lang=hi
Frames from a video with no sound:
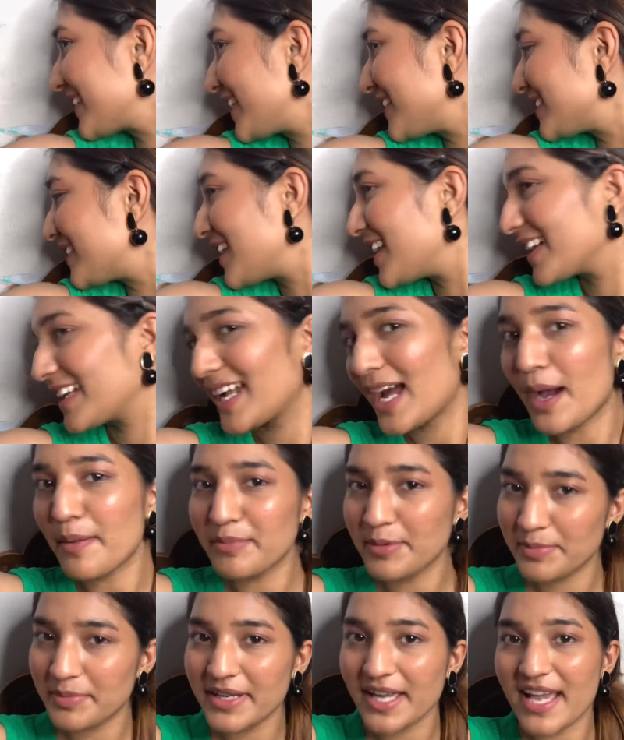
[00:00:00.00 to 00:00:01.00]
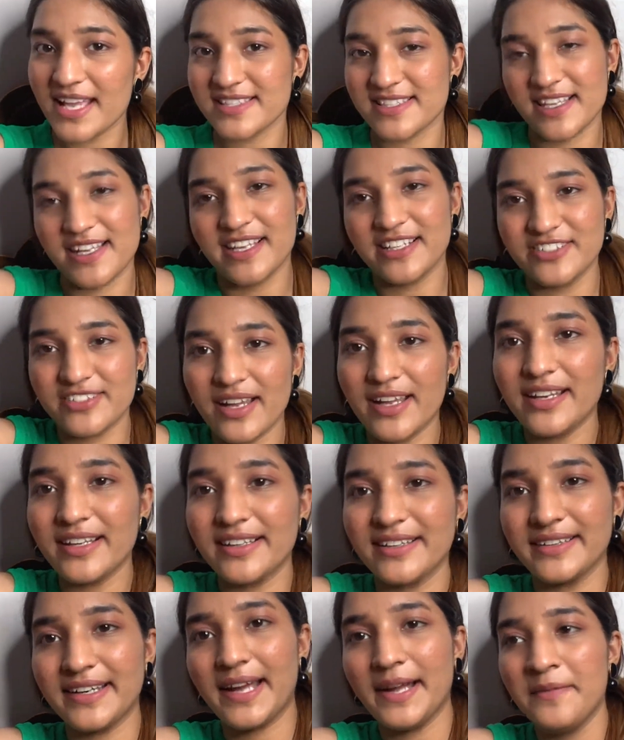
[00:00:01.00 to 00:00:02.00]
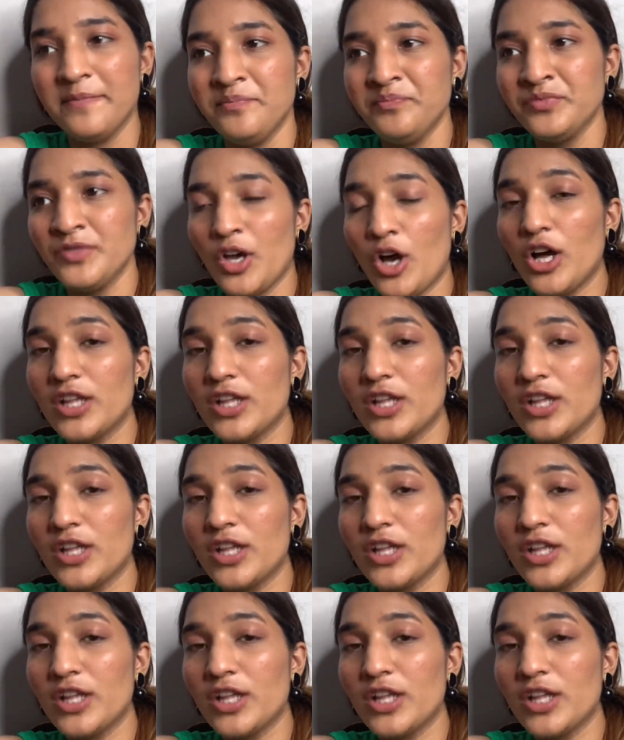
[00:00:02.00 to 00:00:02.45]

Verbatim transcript: अच्छा लग रहा है अभी भी ऐसे अच्छा लग रहा है और